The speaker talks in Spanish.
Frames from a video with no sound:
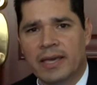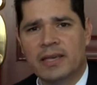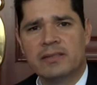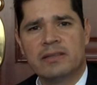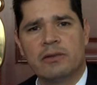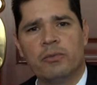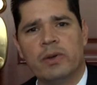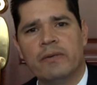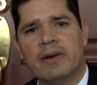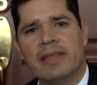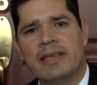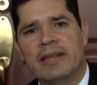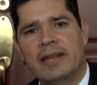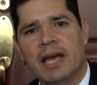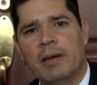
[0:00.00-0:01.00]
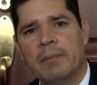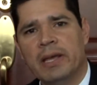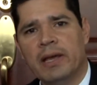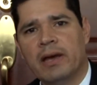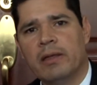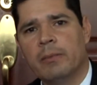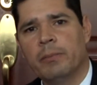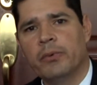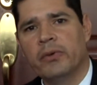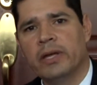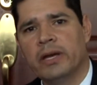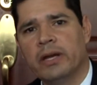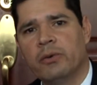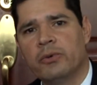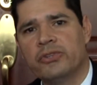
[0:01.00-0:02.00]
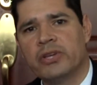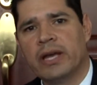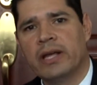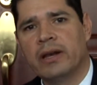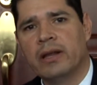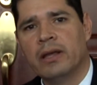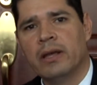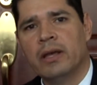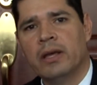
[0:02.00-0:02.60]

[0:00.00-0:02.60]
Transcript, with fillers: esta nueva dinámica de poder escuchar